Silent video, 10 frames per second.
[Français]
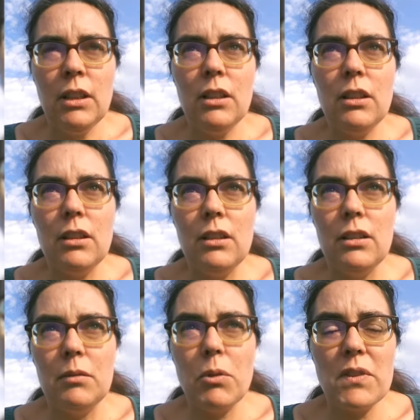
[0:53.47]

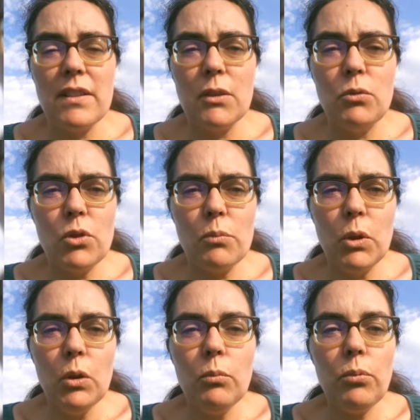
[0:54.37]
pour cet
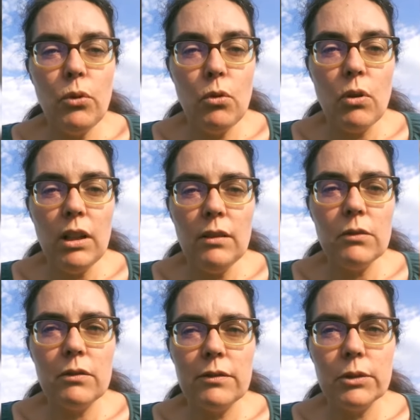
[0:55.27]
accouchement, pourquoi
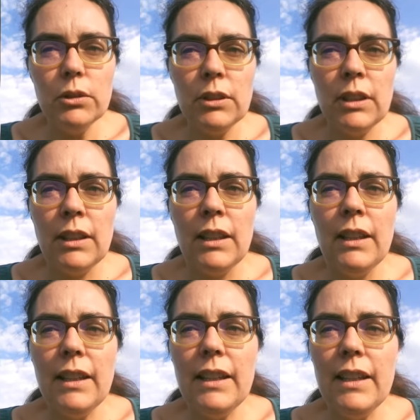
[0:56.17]
on le veut
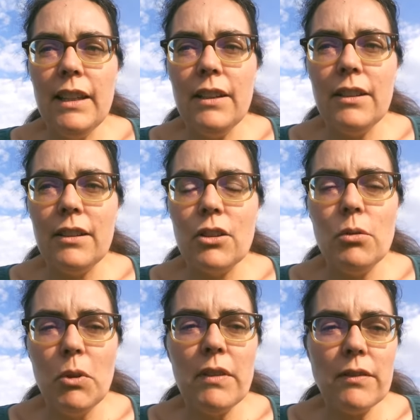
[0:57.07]
et
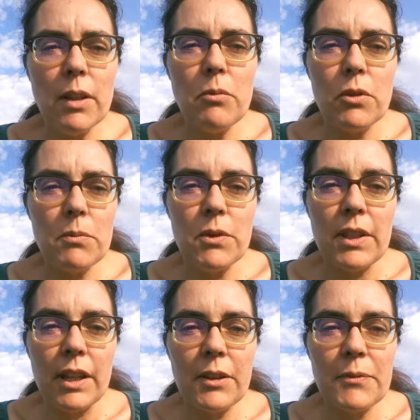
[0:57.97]
comment on va faire pour
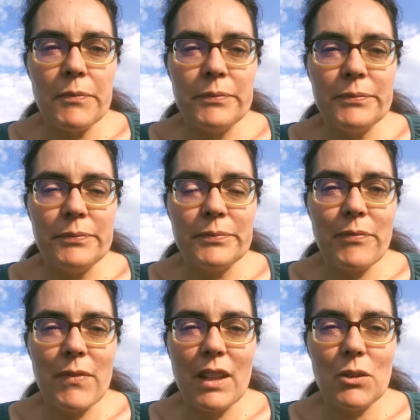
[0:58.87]
l'obtenir.
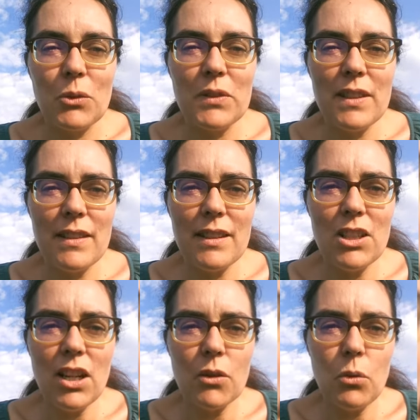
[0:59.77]
Donc c'est
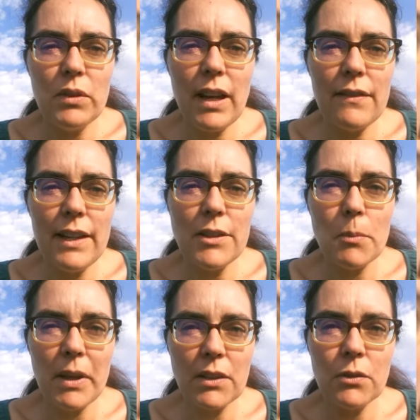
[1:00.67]
déjà un gros
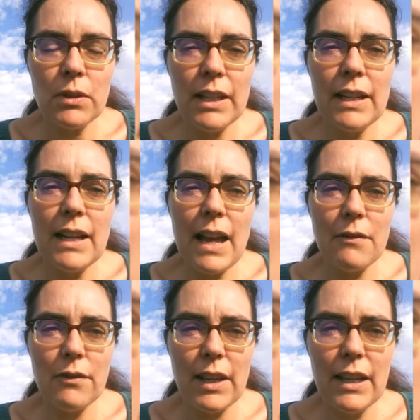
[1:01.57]
travail personnel
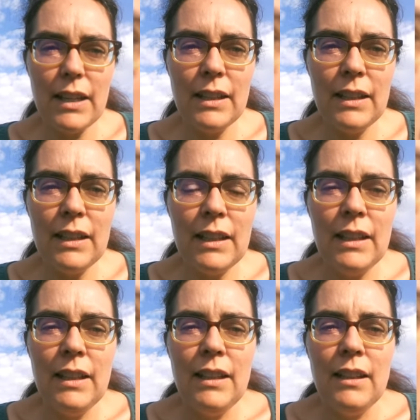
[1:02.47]
à faire
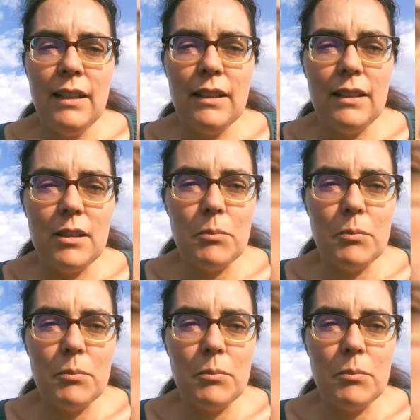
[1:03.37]
euh,